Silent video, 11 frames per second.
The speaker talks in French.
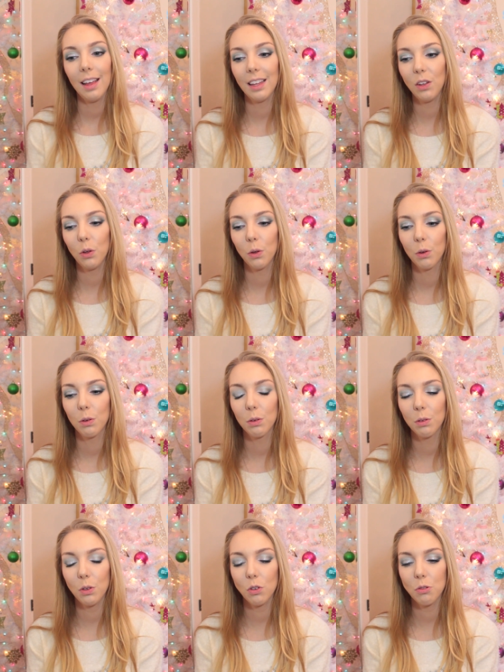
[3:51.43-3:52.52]
et
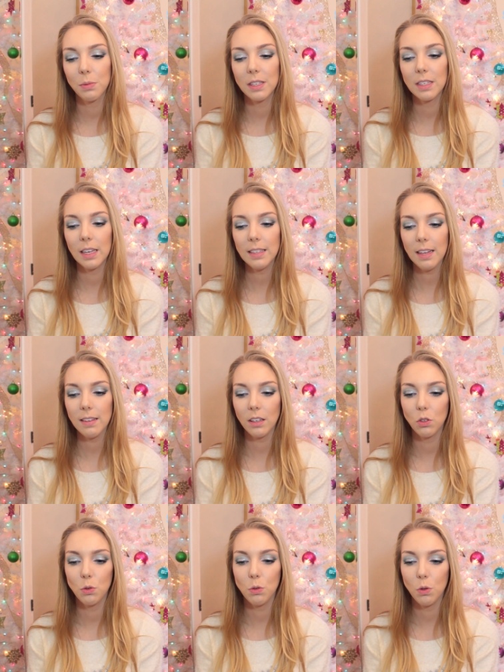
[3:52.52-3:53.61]
que, que je me disais que ça
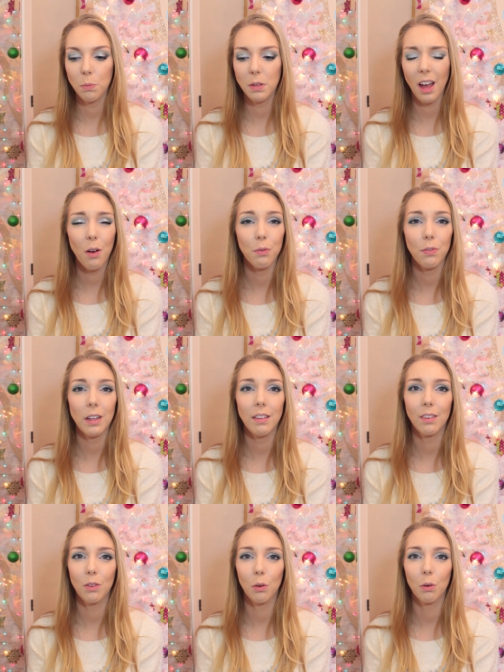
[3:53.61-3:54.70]
serait juste bien en
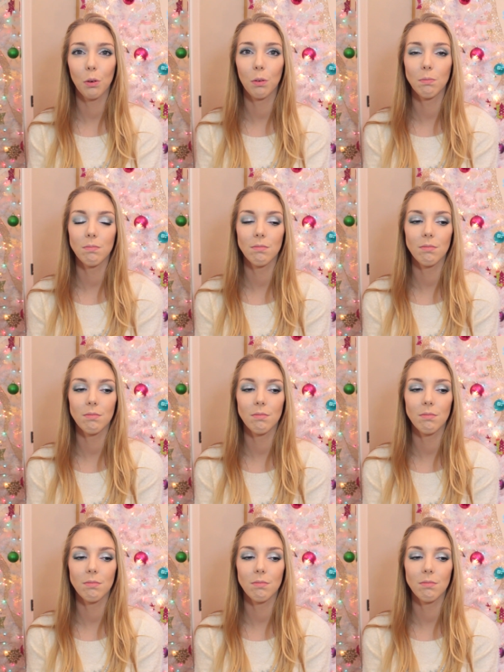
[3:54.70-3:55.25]
fait que